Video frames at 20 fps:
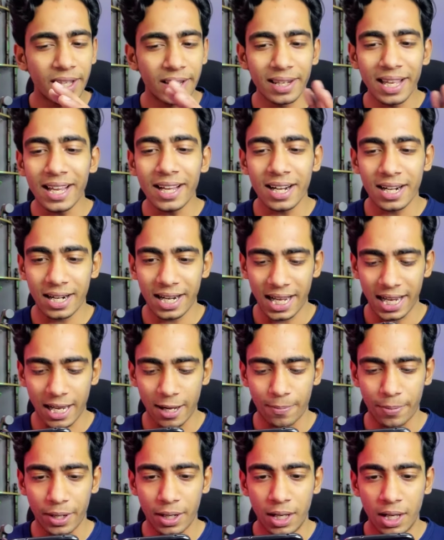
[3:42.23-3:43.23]
नहीं करना है
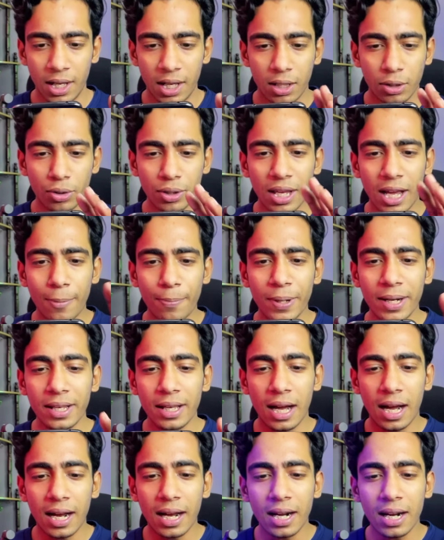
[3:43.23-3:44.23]
यहाँ पर तो यहाँ पर
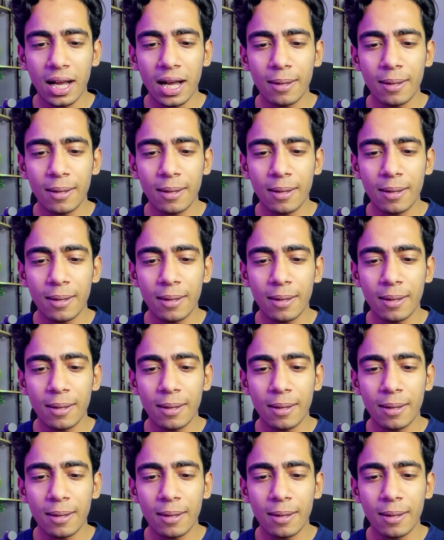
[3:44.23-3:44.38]
अगर